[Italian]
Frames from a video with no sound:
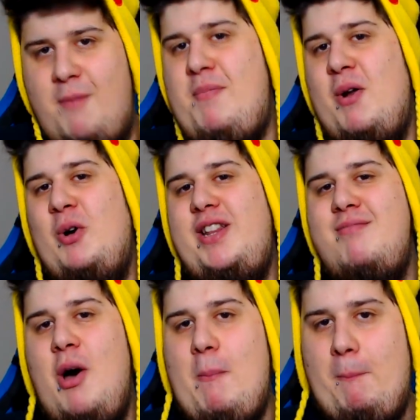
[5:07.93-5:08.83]
per
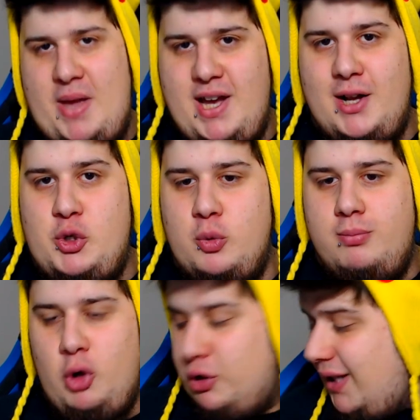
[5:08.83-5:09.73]
ultimo, Pikachu.
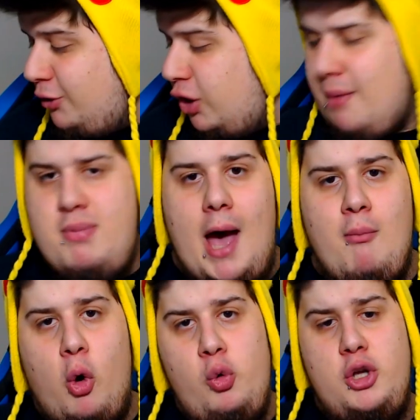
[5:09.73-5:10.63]
Contando che
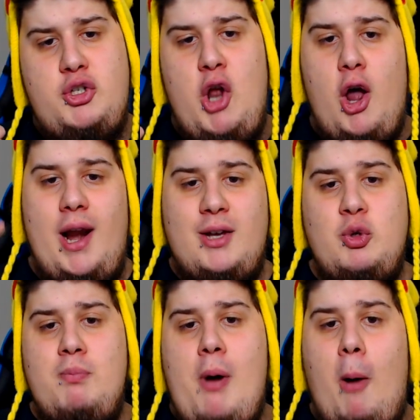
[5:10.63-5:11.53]
abbiamo uno Snorlax,
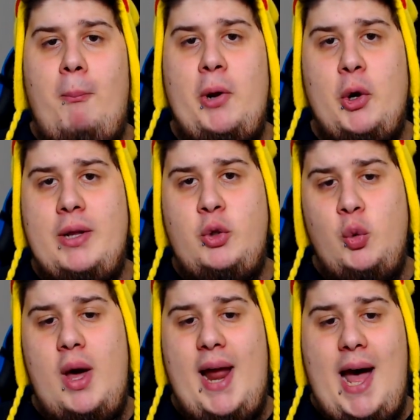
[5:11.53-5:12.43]
un Poplio e
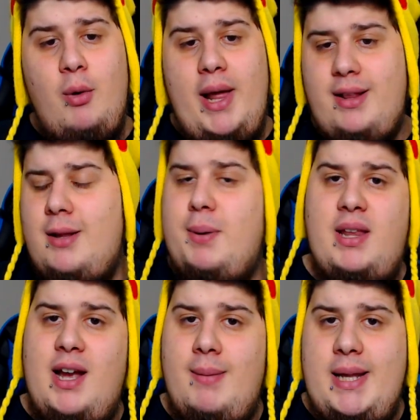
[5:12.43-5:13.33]
due Rowlet,
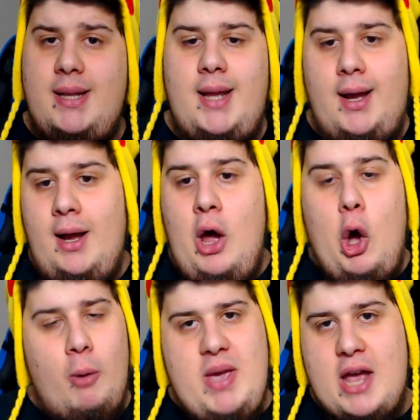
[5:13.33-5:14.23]
praticamente,
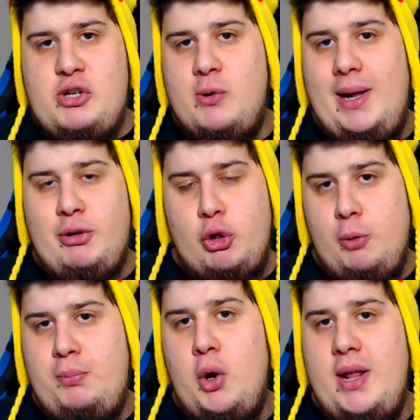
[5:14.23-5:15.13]
o mi esce un altro
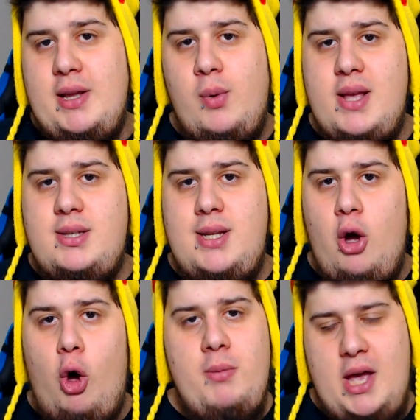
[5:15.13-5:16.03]
doppione di questi,
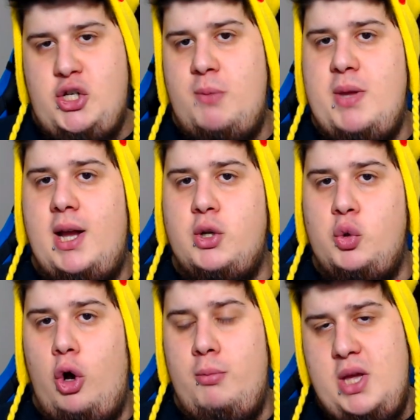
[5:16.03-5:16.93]
o mi esce
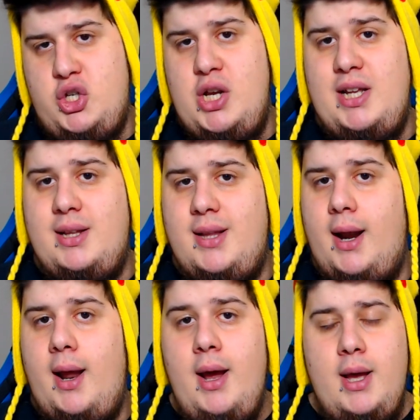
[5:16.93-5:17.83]
Pikachu, o mi esce
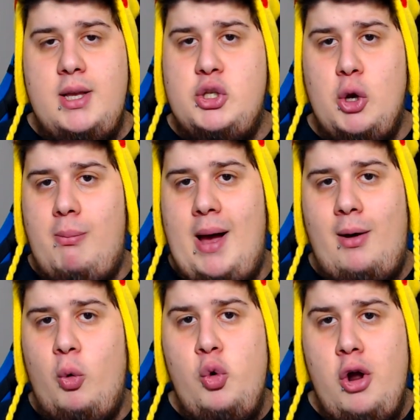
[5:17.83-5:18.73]
Litten. Insomma,
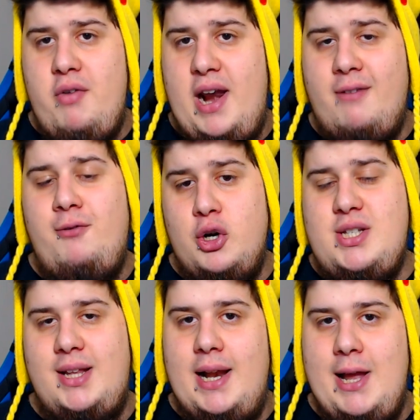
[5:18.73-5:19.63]
uno verrà
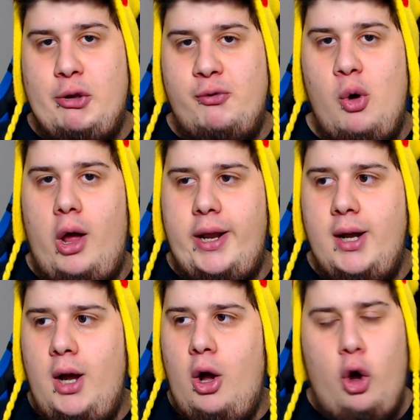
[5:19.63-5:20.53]
forse tagliato fuori,
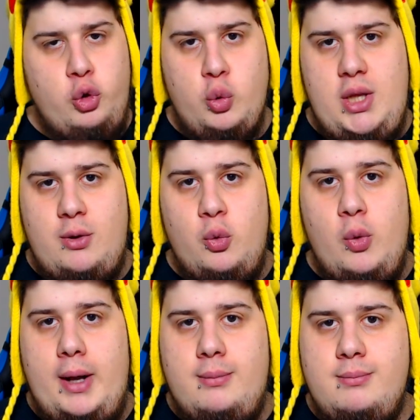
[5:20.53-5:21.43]
o tutti e due.